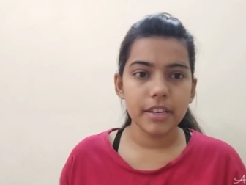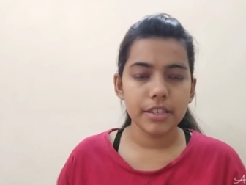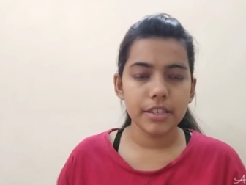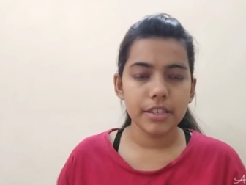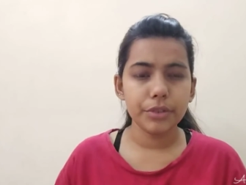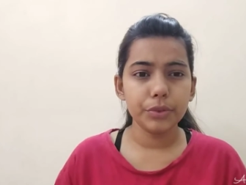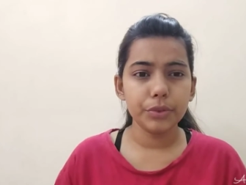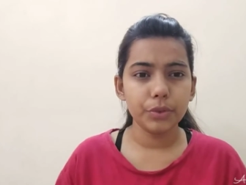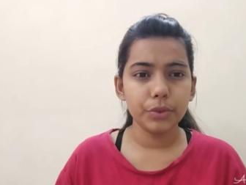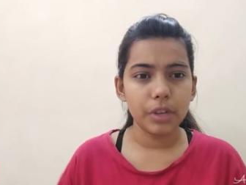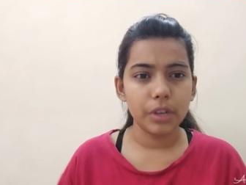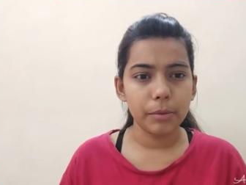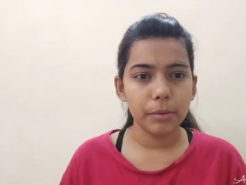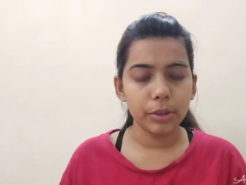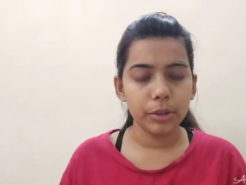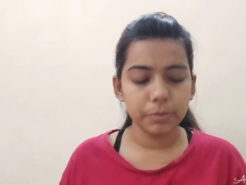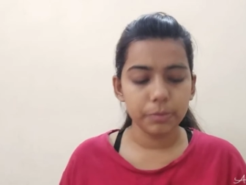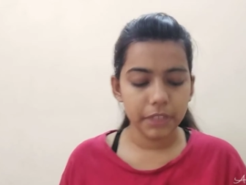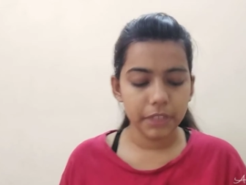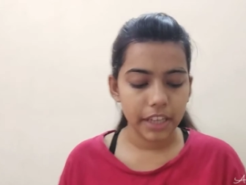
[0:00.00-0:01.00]
रेसिड्यू थोड़ा
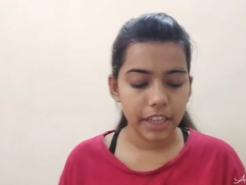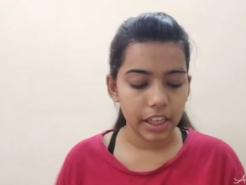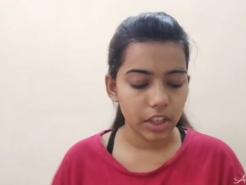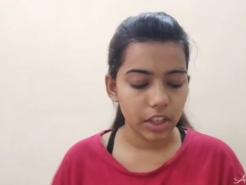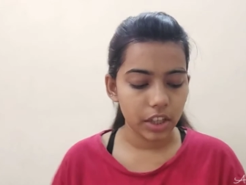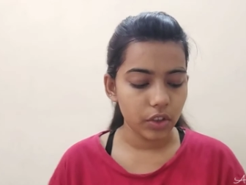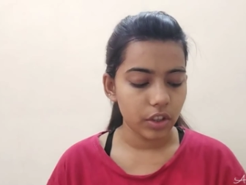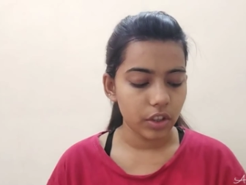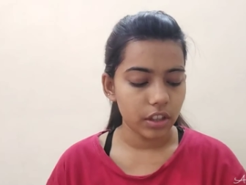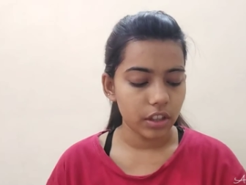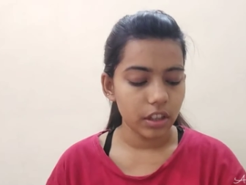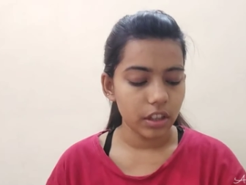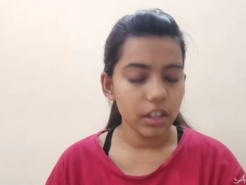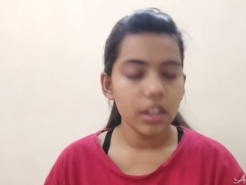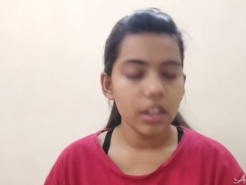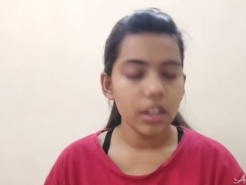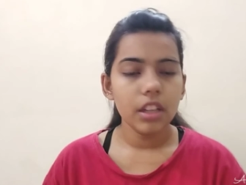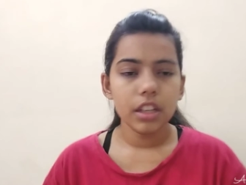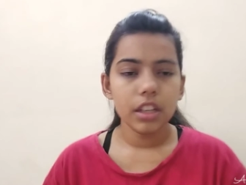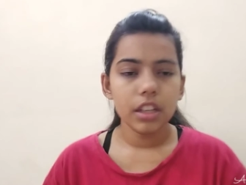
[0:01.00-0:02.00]
बहुत भी रह गया होगा ना
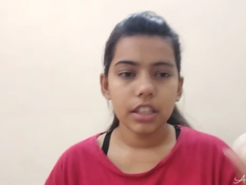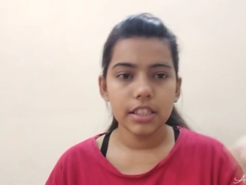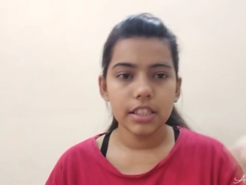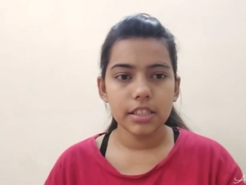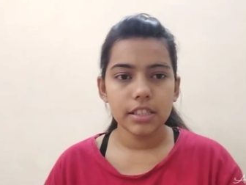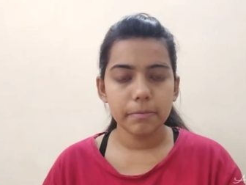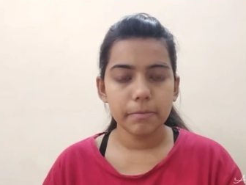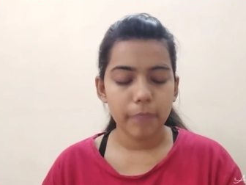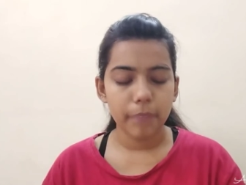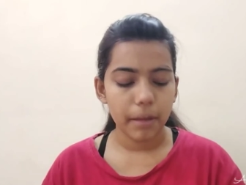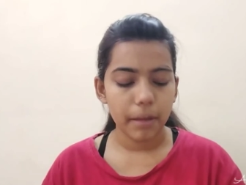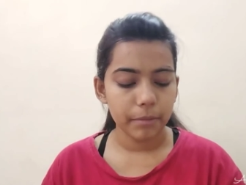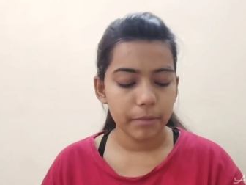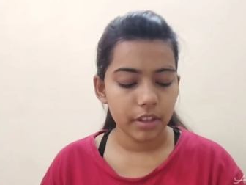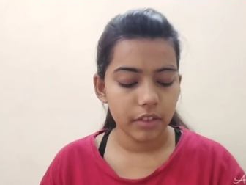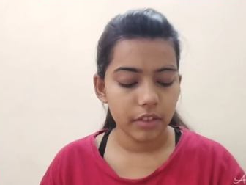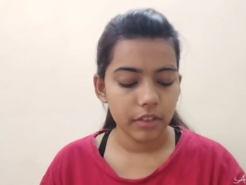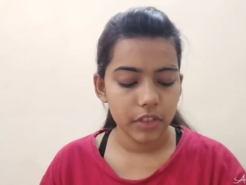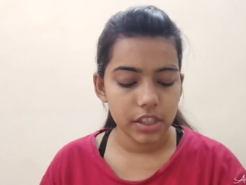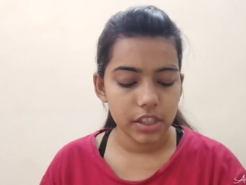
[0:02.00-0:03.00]
क्लिनजिंग बाम
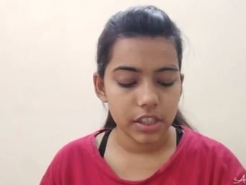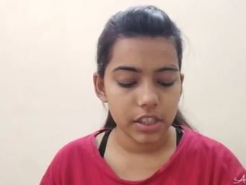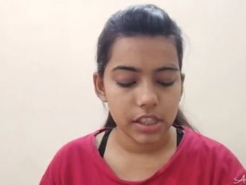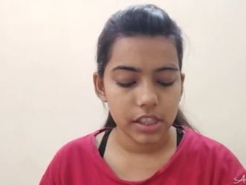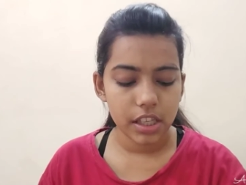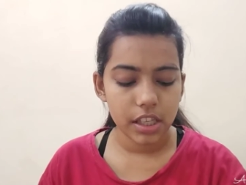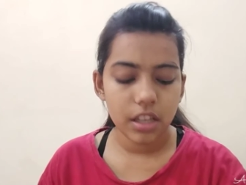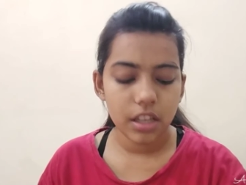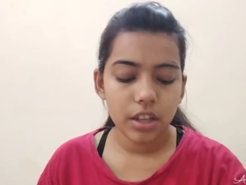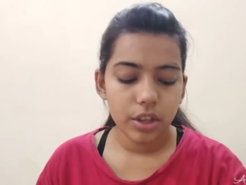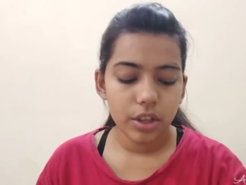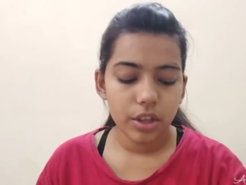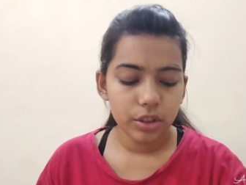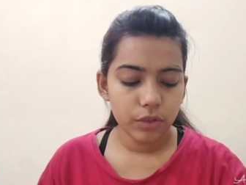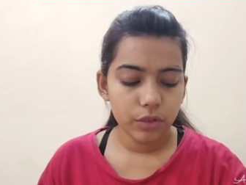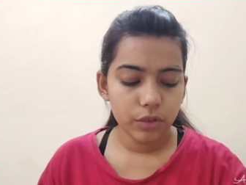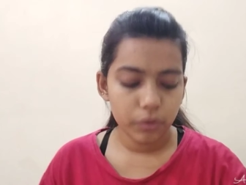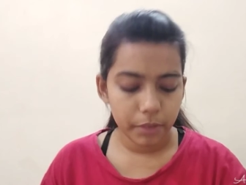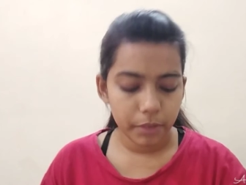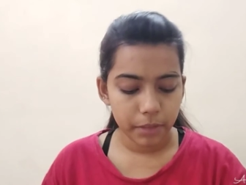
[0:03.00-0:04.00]
की वजह से
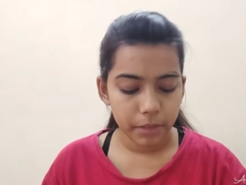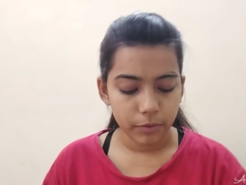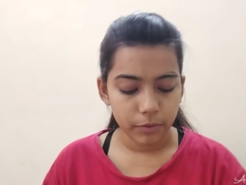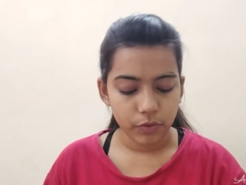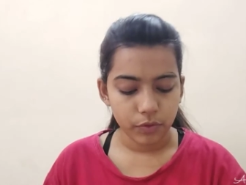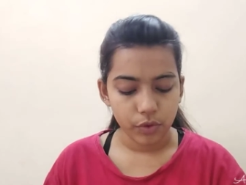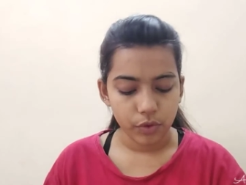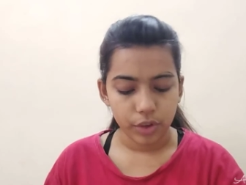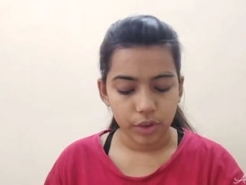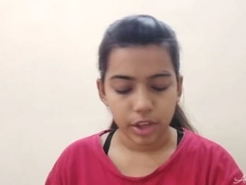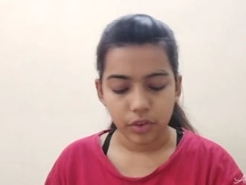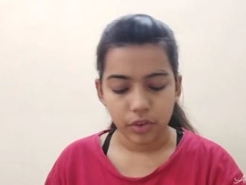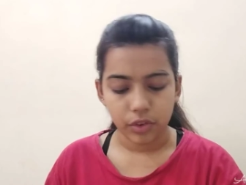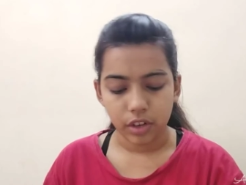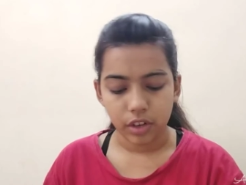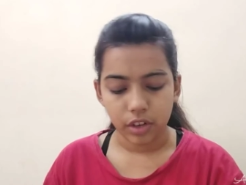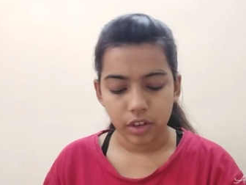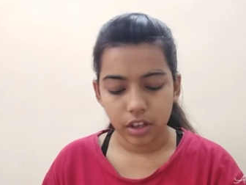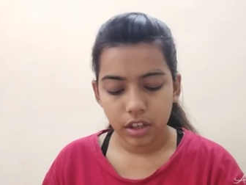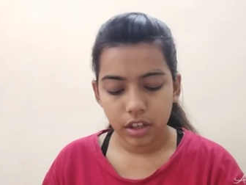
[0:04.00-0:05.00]
तो वो भी रिमूव हो गया
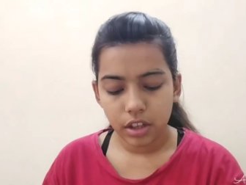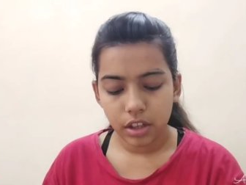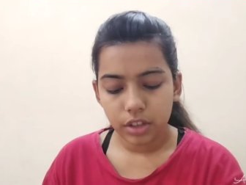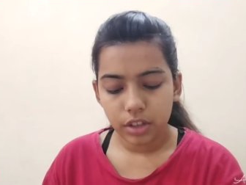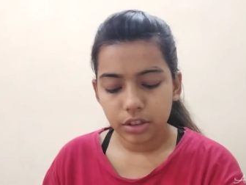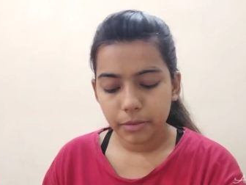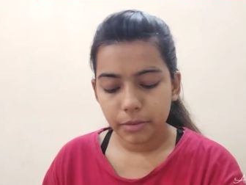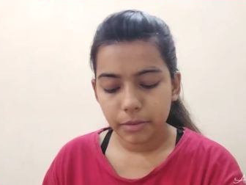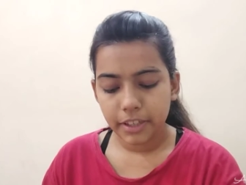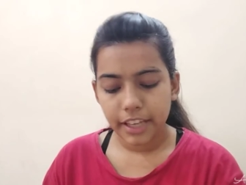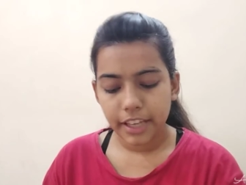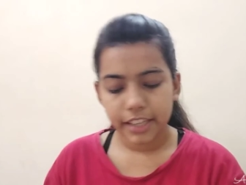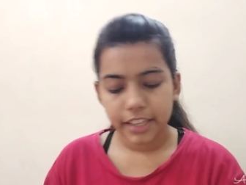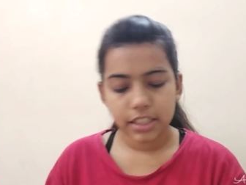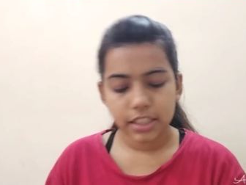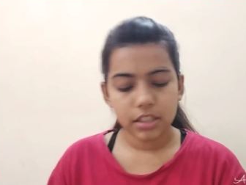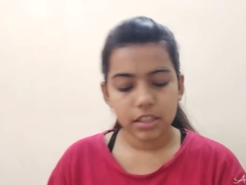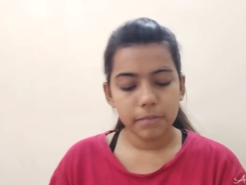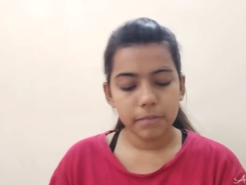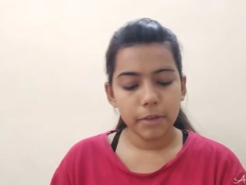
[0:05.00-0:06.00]
होगा तो मैं
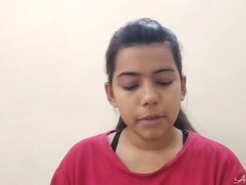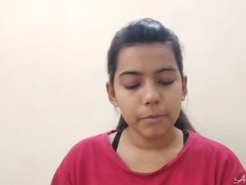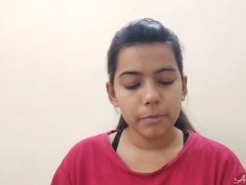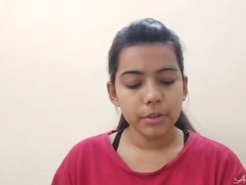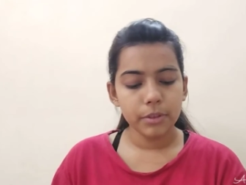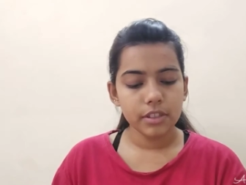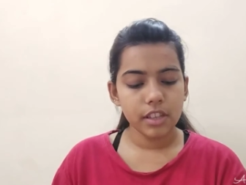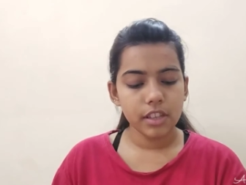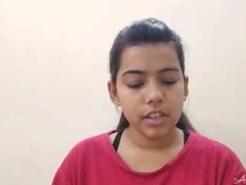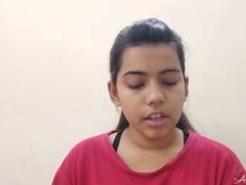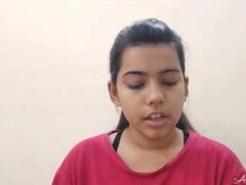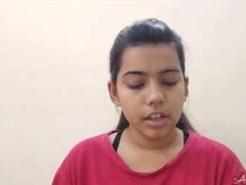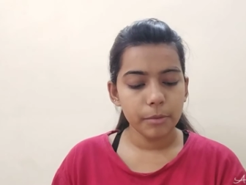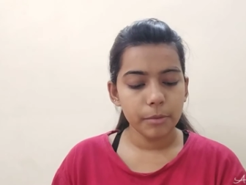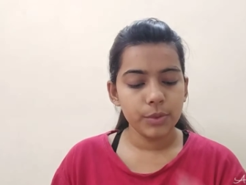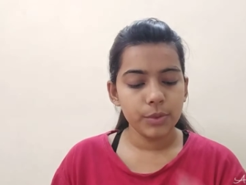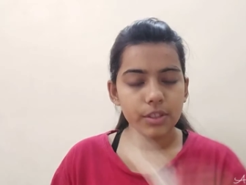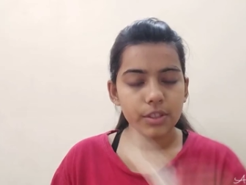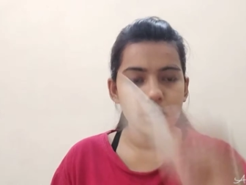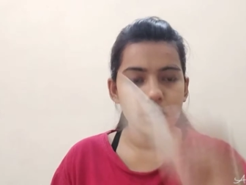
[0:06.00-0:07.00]
नेक्स्ट अब अब स्क्रब
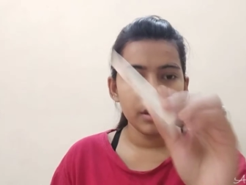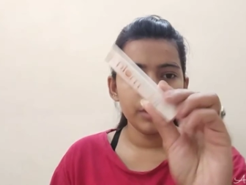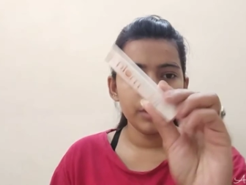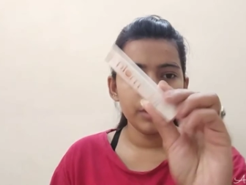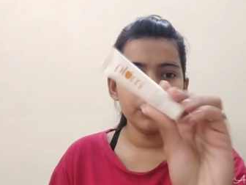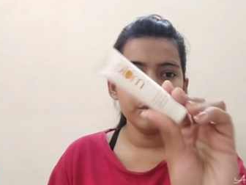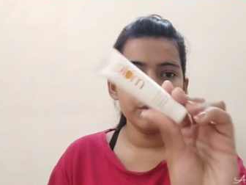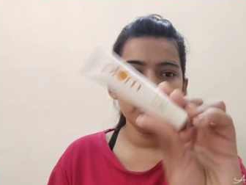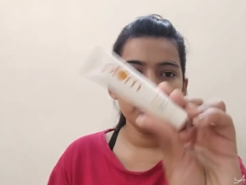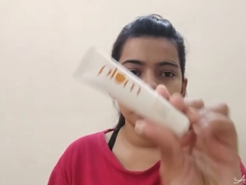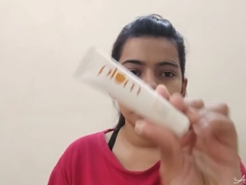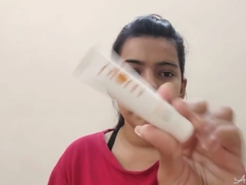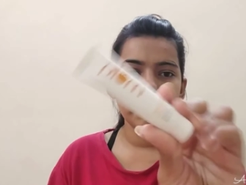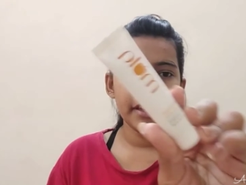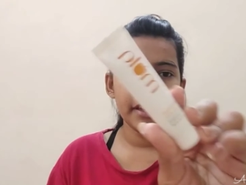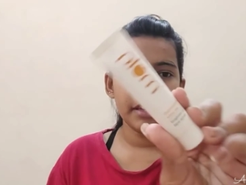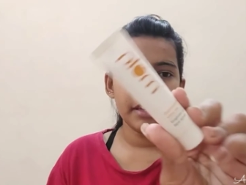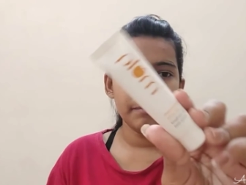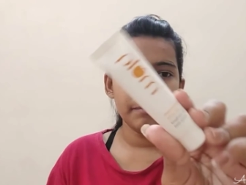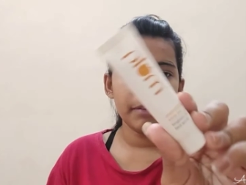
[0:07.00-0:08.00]
यूज़ कर रही हूँ तो
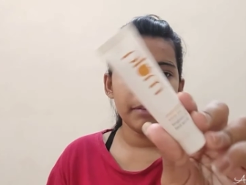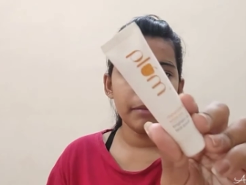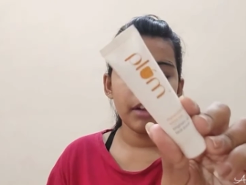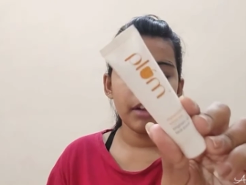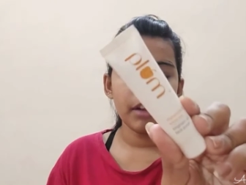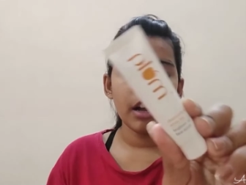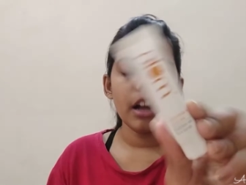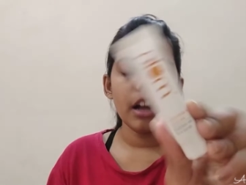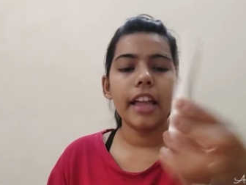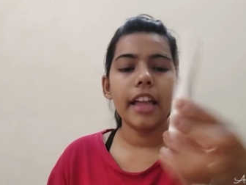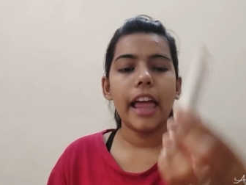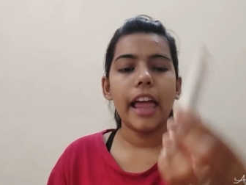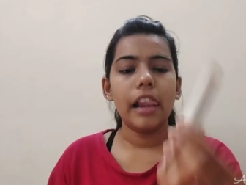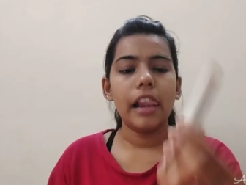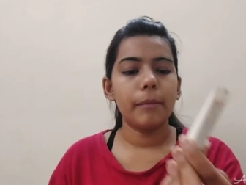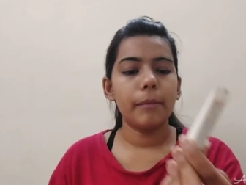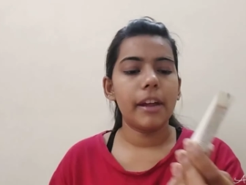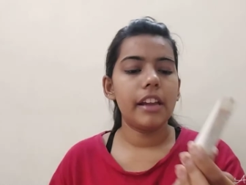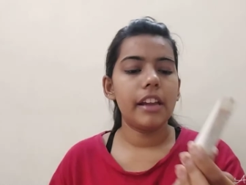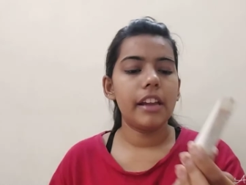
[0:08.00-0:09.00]
मैं ये प्लम का
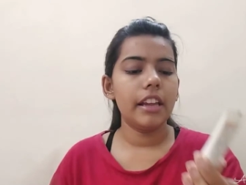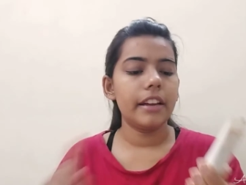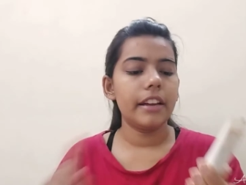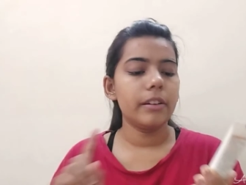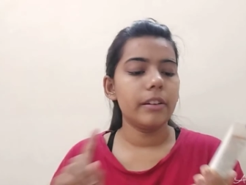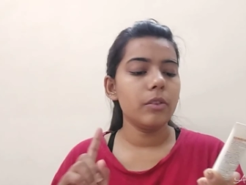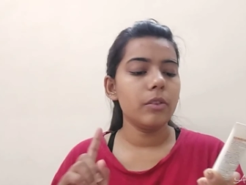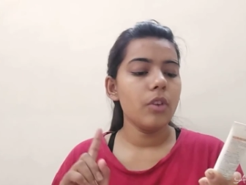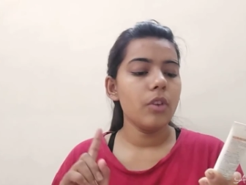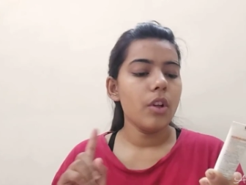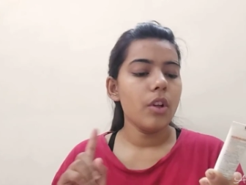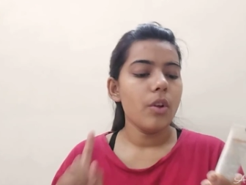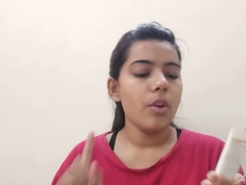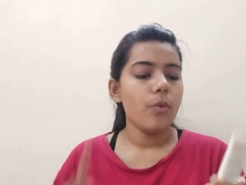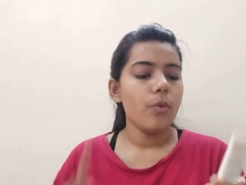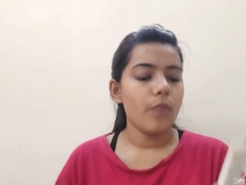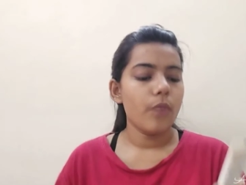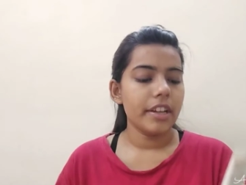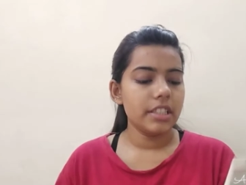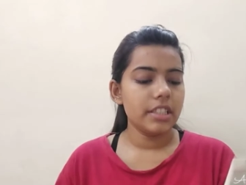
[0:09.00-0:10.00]
कैलामाइल एंड
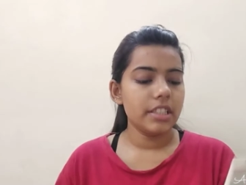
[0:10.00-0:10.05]
वाइट